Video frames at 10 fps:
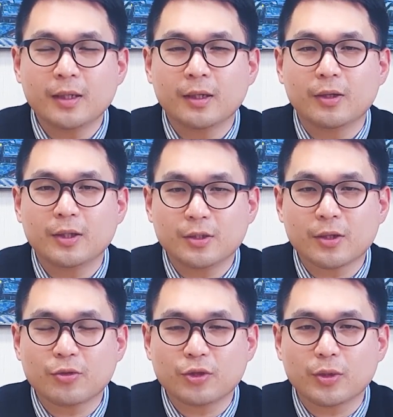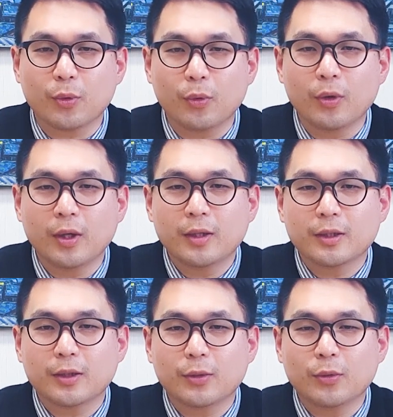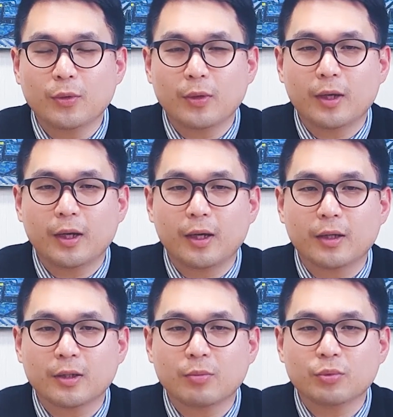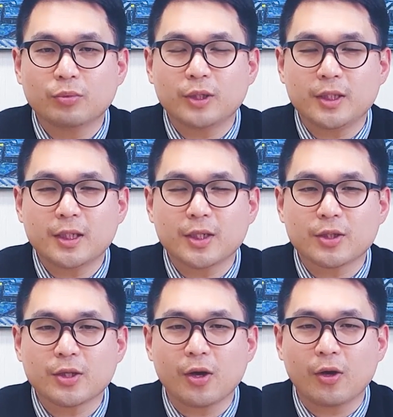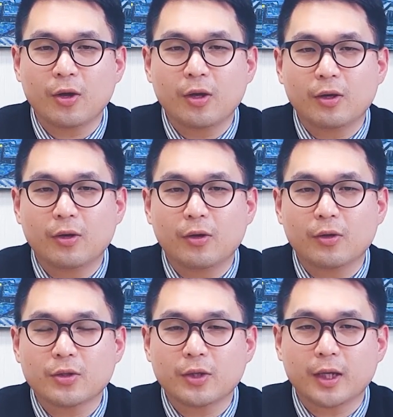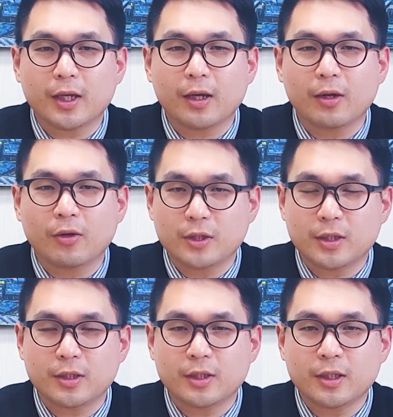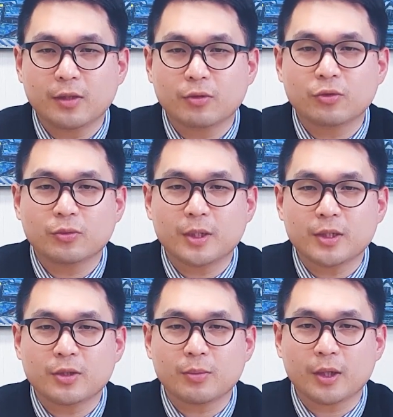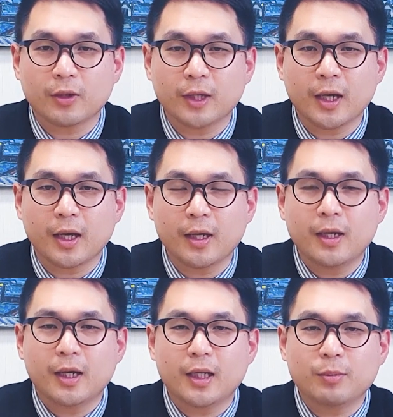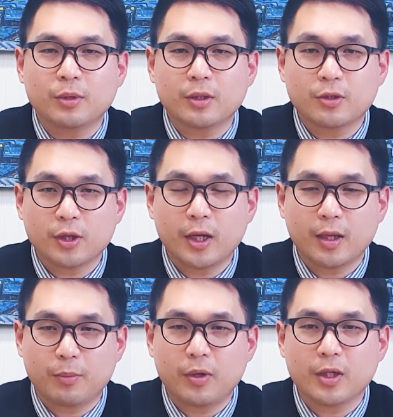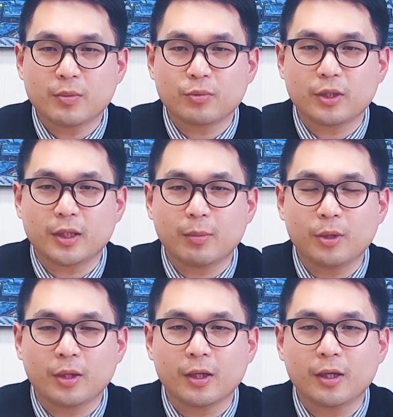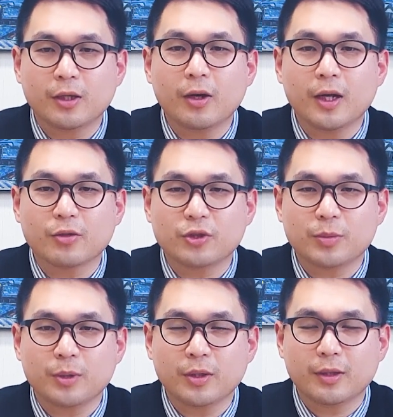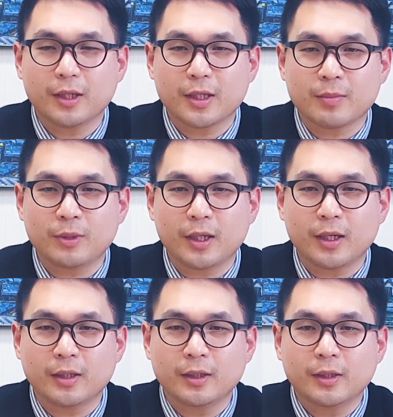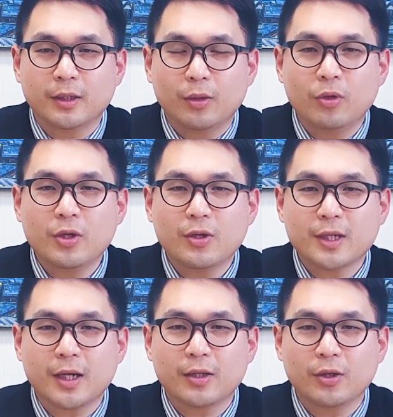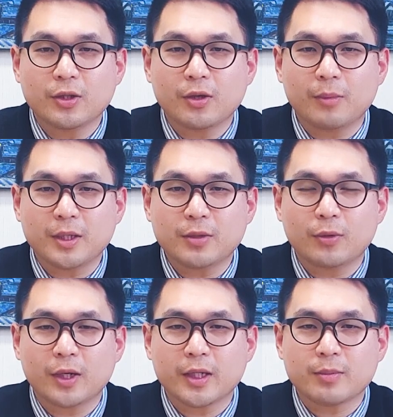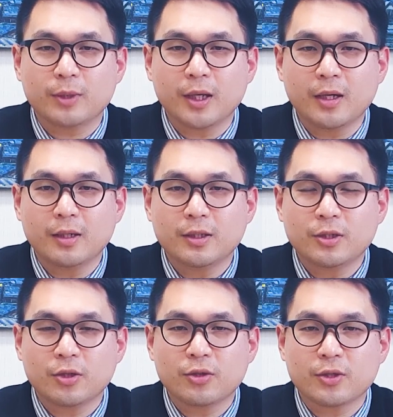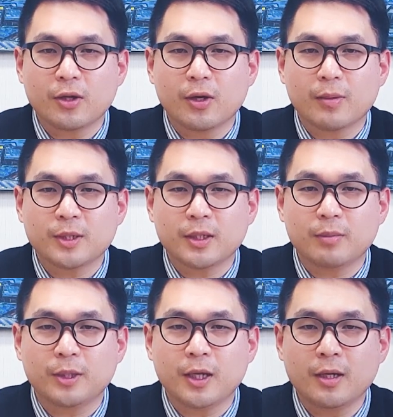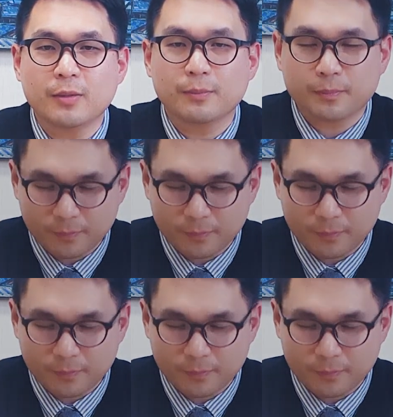어, 인정해 주시고 그리고 아, 그런 부분을 인지하셔서 어, 저희에게 언제든지 궁금하신 점이 있거나 아니면은 트레이닝이 필요하신 분이 있다면 연락 주시면 되겠습니다. 오늘 영상 여기서 마치도록 하겠습니다. 시청해 주셔서 감사드립니다.